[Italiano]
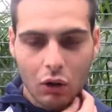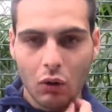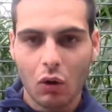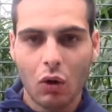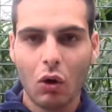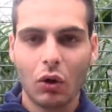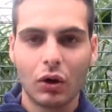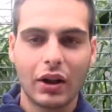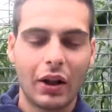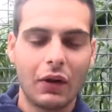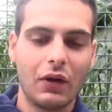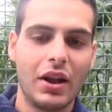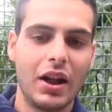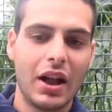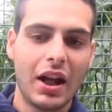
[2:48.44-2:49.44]
non
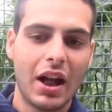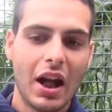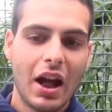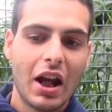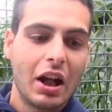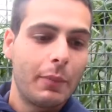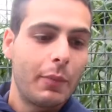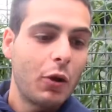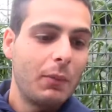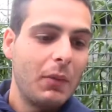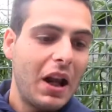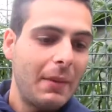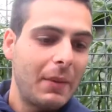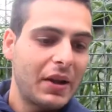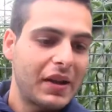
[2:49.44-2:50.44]
contano, lì il
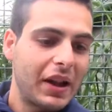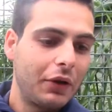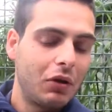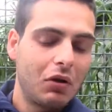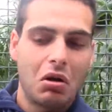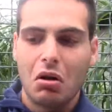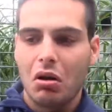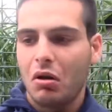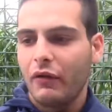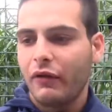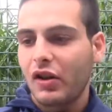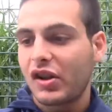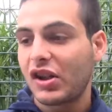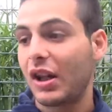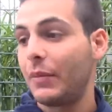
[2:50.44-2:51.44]
problema è stato
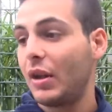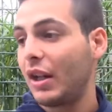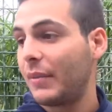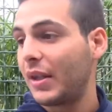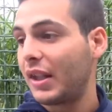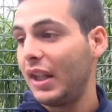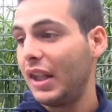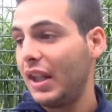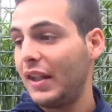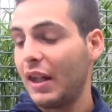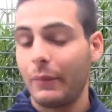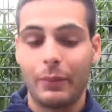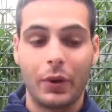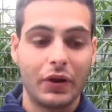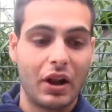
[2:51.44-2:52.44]
forse la prima partita,
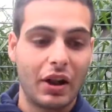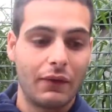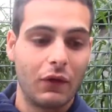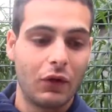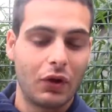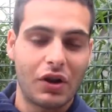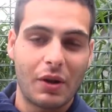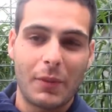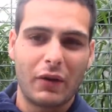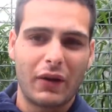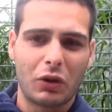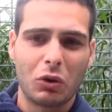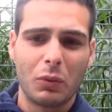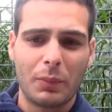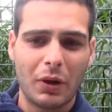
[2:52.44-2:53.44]
un po' nervosi, abbiamo
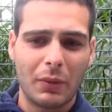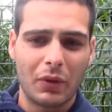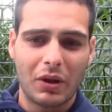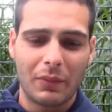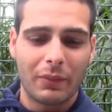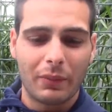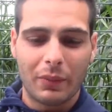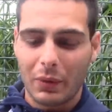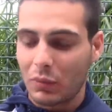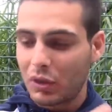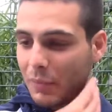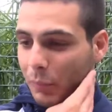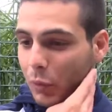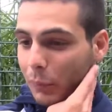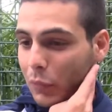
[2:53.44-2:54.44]
fatto un primo, te primo
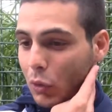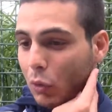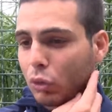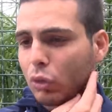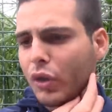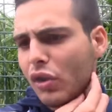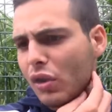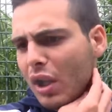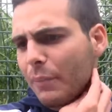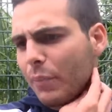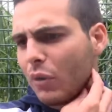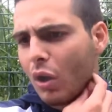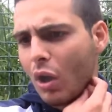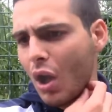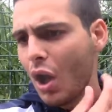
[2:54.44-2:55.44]
tempo brutto, il secondo
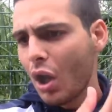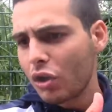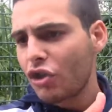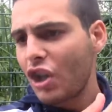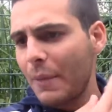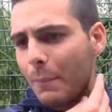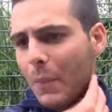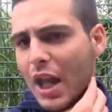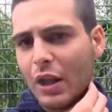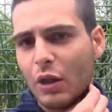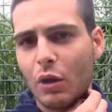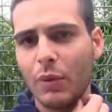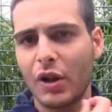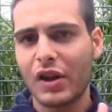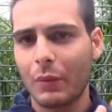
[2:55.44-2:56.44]
tempo già
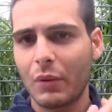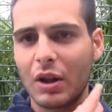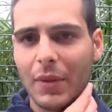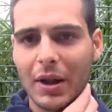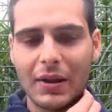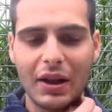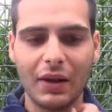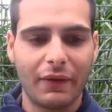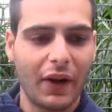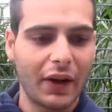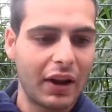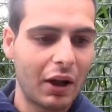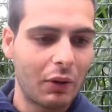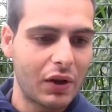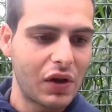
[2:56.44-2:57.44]
meglio, poi siamo ripartiti
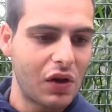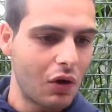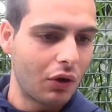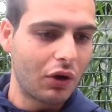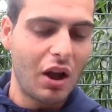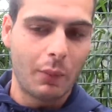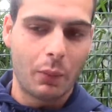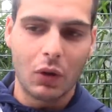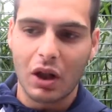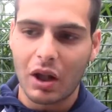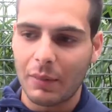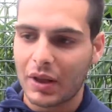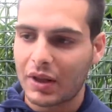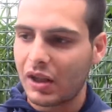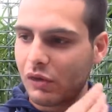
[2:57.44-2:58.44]
infatti da col secondo tempo
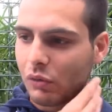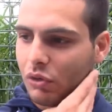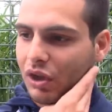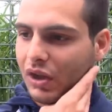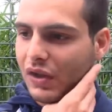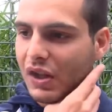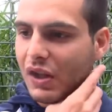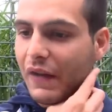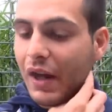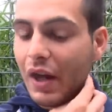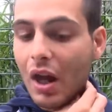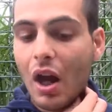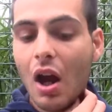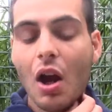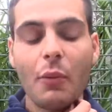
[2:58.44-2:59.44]
nelle partite
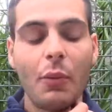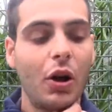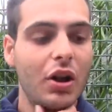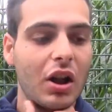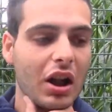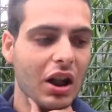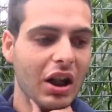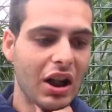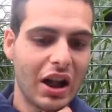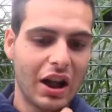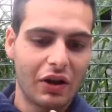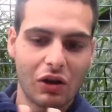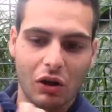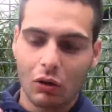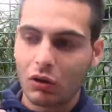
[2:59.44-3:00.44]
successive.
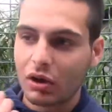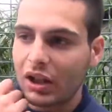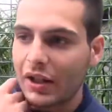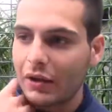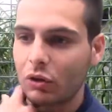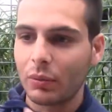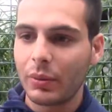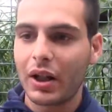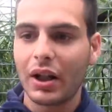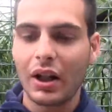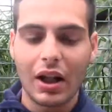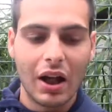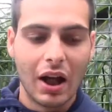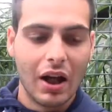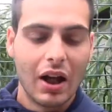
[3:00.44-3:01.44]
Poi sono contento per
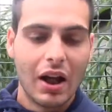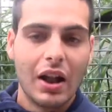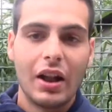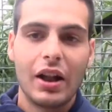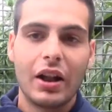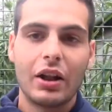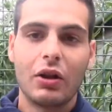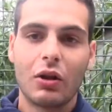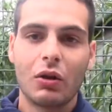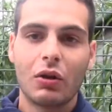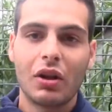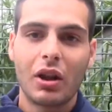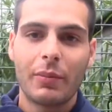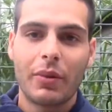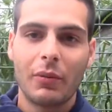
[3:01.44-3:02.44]
il ritorno
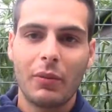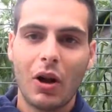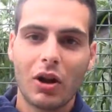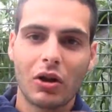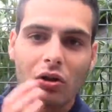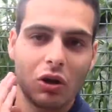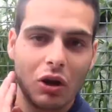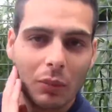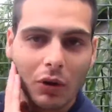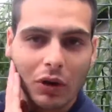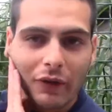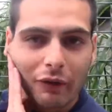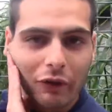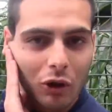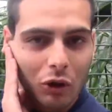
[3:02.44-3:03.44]
del proposto, dopo
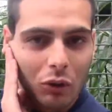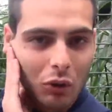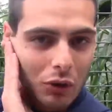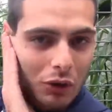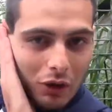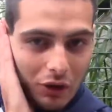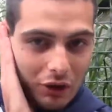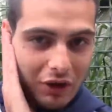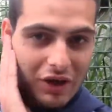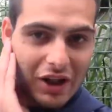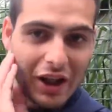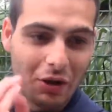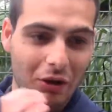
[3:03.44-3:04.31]
l'infortunio, ci si